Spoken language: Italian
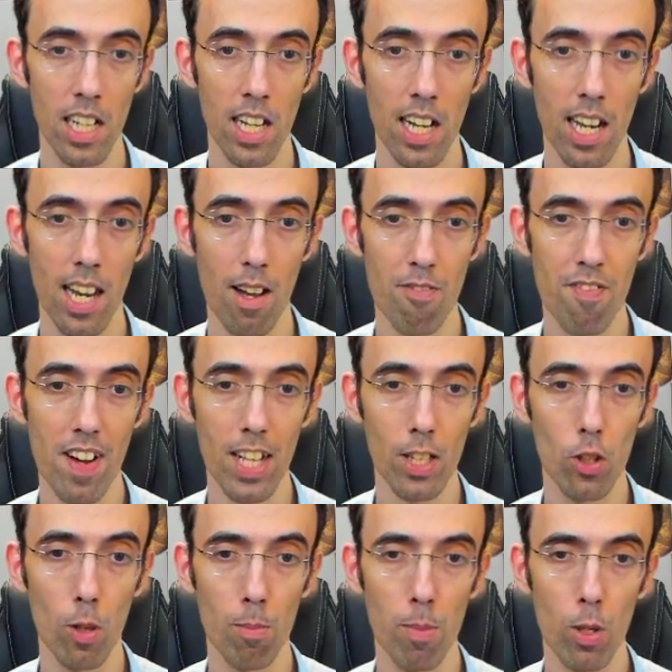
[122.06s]
L'ha
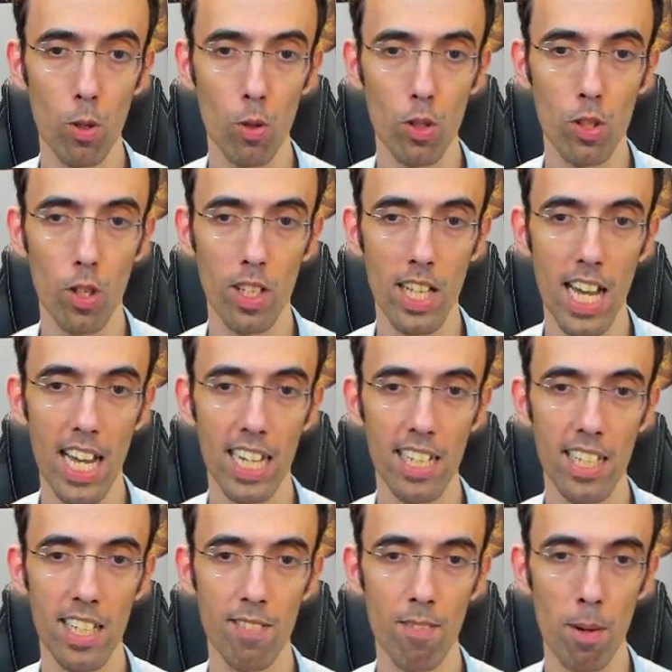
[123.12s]
fatto brutto
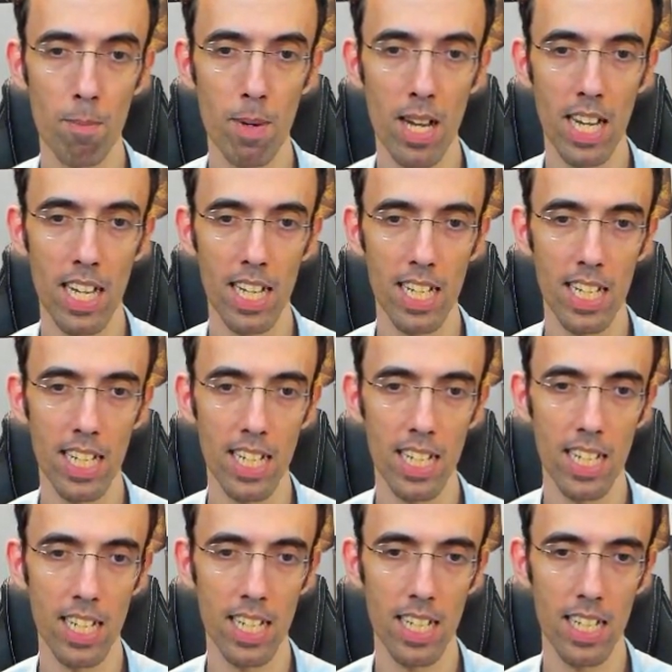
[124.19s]
Teghi. Vabbè,
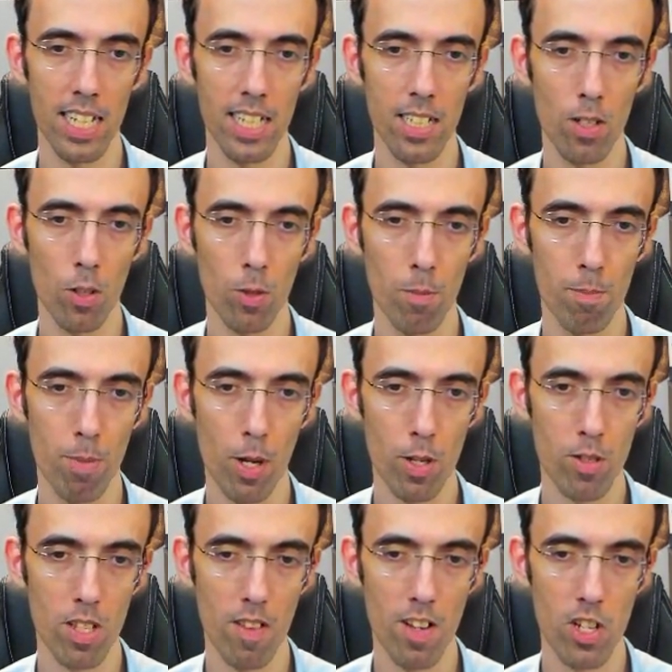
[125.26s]
eh, io non
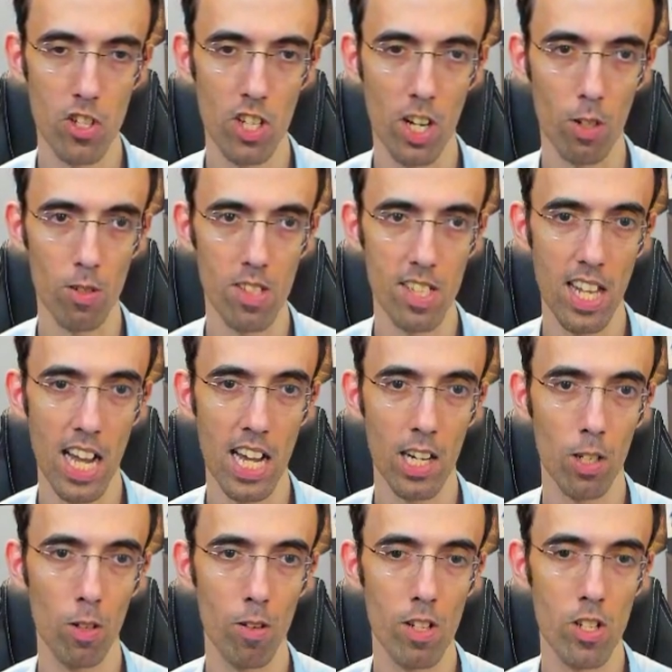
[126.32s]
posso avercela con
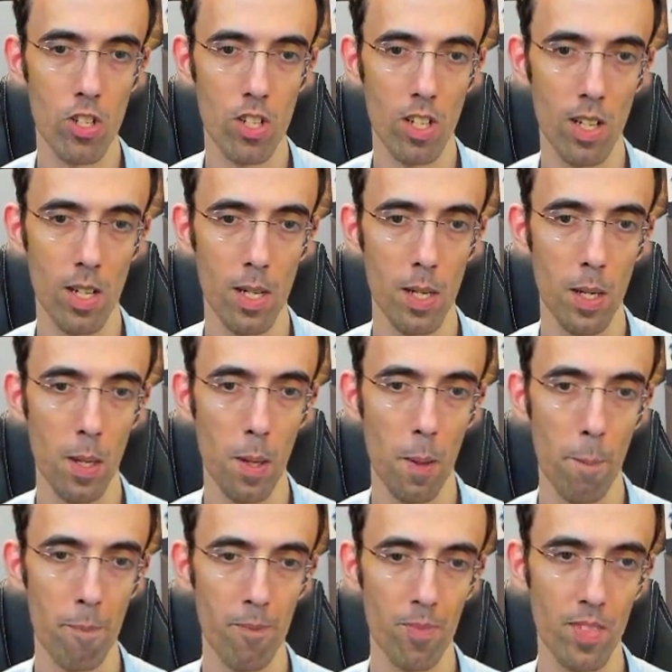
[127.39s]
Stankovic.
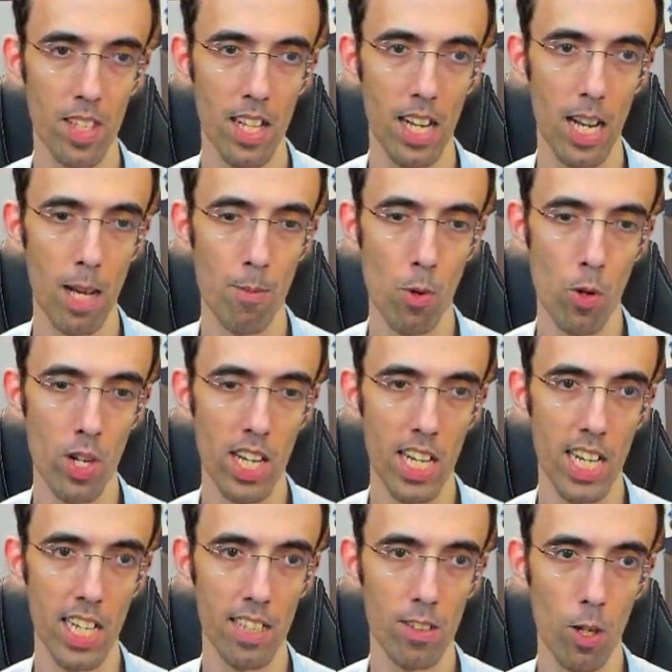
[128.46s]

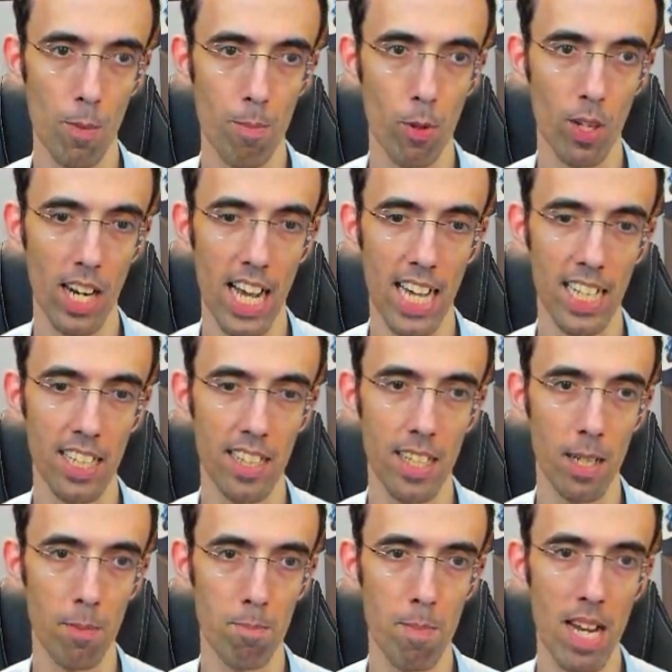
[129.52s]
L'amore è troppo
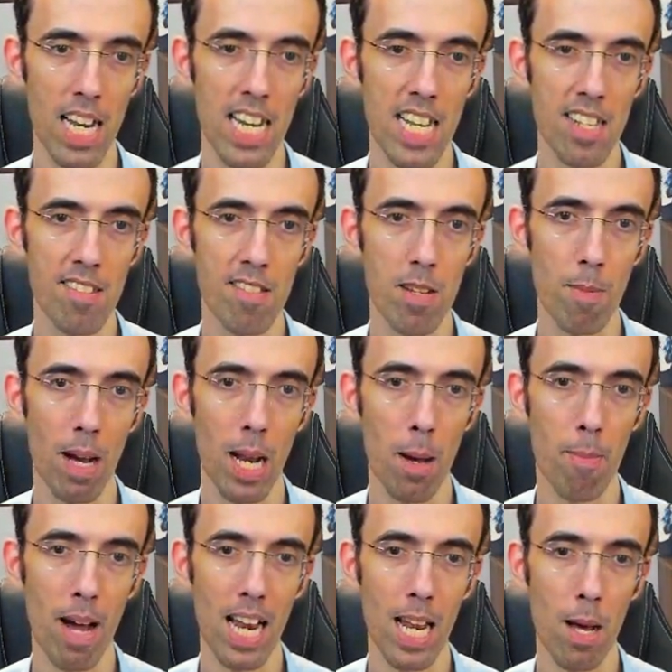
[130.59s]
grande. Bellissima la
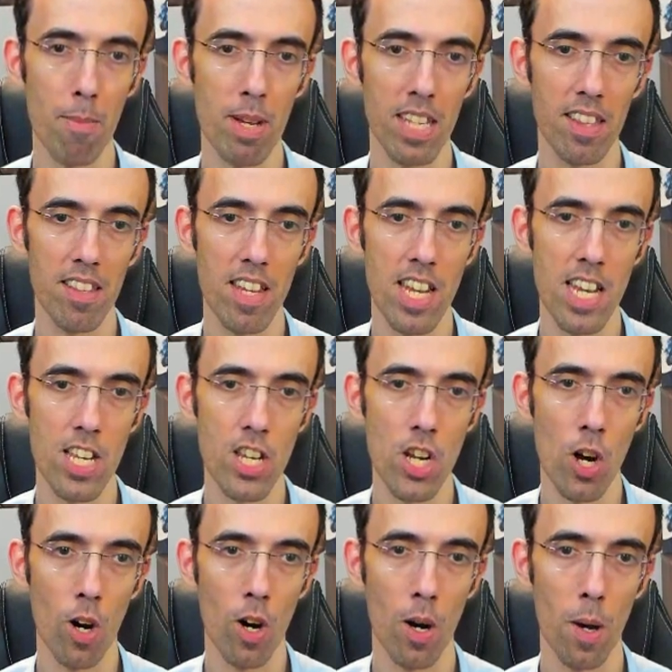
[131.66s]
palla per
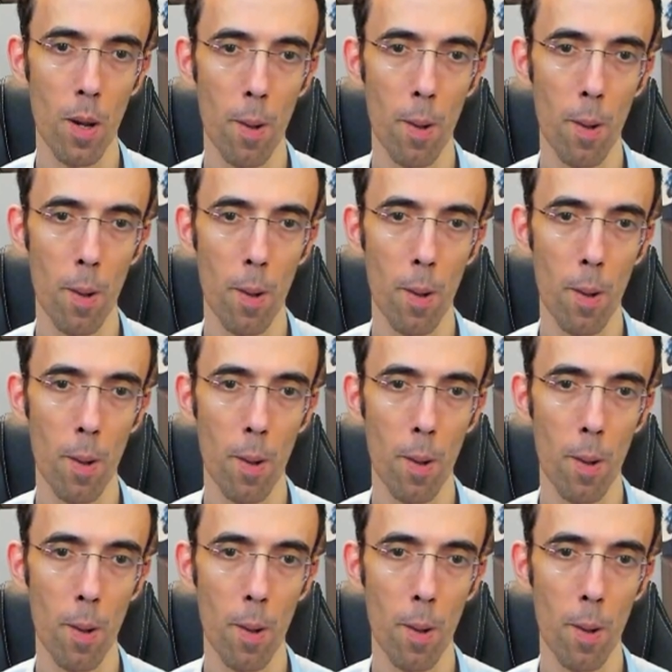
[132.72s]
Digno.